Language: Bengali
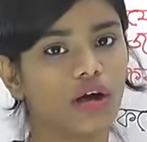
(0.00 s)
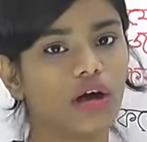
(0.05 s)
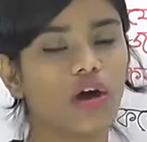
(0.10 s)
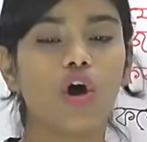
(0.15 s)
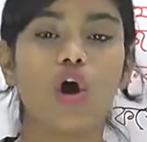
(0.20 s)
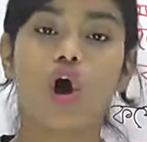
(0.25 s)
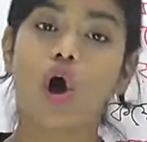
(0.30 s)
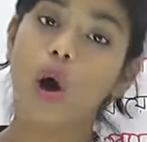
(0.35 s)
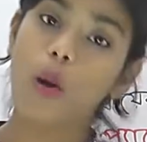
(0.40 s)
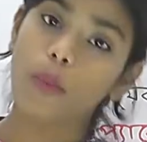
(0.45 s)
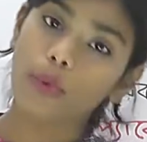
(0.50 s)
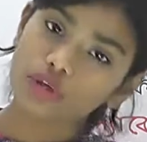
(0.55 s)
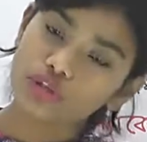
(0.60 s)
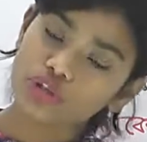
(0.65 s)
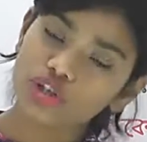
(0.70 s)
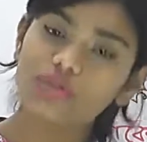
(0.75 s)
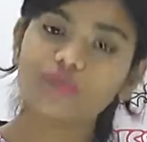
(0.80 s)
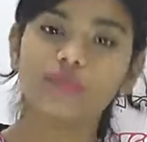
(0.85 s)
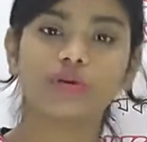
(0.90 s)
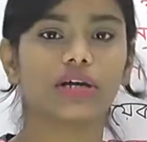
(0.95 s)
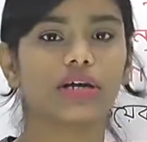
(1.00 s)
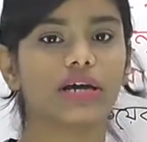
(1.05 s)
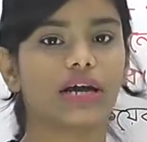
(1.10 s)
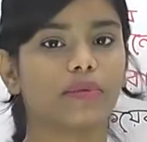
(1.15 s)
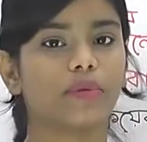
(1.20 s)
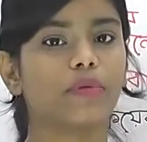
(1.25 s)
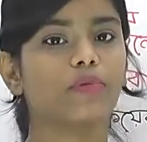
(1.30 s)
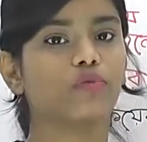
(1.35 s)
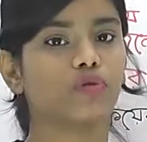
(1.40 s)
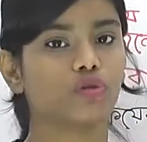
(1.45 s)
নয় অবশ্যই মনে
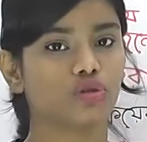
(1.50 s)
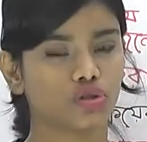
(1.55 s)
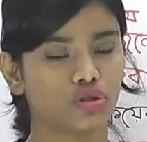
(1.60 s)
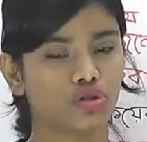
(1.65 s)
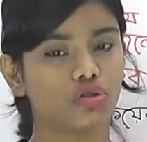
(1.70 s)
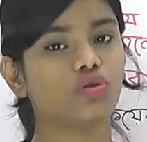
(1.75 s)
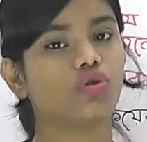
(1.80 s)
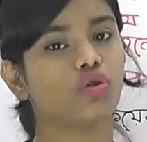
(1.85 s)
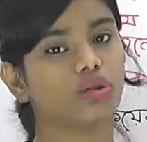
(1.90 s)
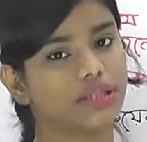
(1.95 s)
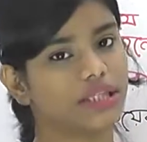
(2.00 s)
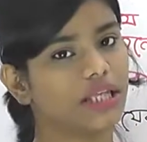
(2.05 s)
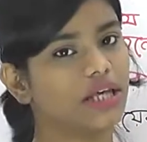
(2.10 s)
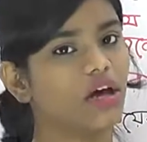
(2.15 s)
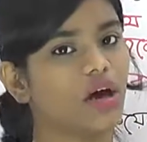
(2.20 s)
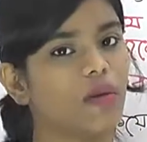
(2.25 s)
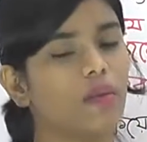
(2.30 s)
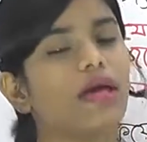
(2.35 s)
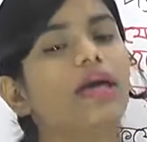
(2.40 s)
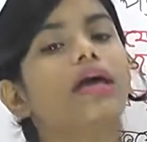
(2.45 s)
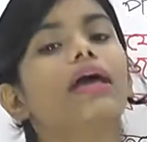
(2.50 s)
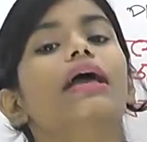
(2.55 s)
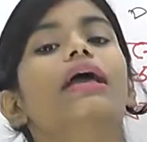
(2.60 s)
রাখবে মুখস্থ তো করতেই হবে